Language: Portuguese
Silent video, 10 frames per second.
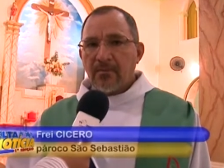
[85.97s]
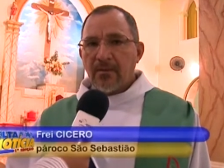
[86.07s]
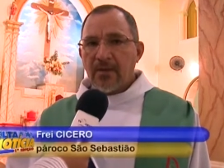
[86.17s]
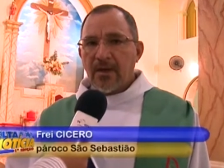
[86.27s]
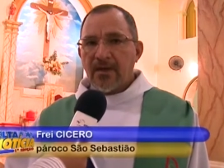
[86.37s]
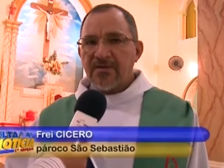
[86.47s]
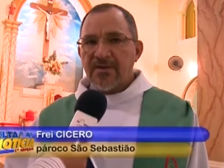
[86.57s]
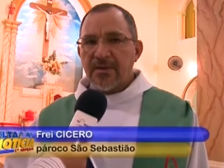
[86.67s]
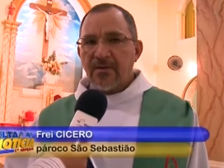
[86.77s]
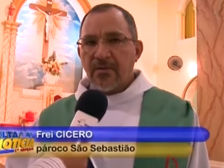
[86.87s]
porque é
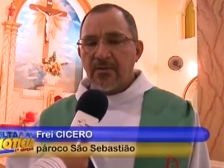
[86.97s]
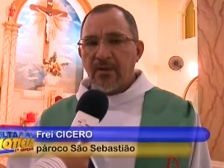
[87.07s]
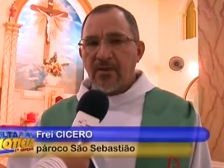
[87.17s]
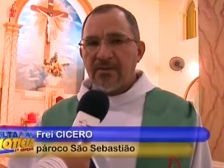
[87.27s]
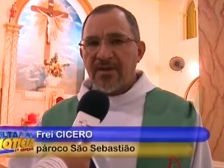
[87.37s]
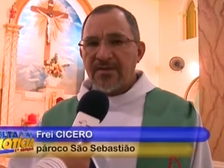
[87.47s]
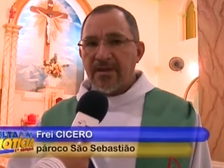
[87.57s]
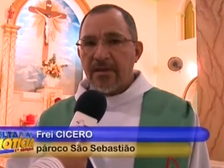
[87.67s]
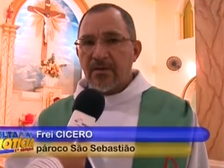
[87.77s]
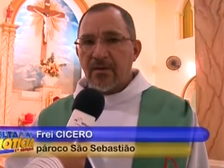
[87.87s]
assim como nós,
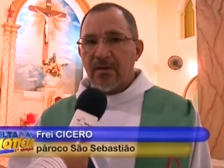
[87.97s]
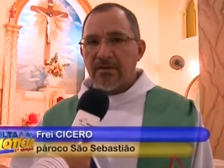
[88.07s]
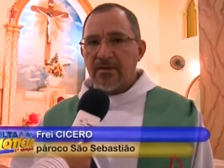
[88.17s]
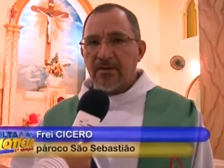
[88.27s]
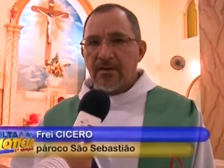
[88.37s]
sacerdotes,